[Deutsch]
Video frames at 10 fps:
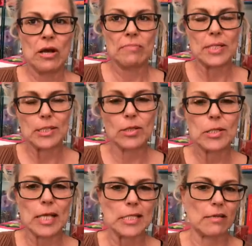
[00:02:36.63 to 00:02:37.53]

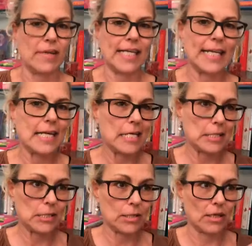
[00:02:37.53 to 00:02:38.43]
Beziehungsweise, wenn ihr
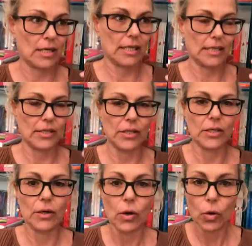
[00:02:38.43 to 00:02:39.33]
jetzt äh, äh,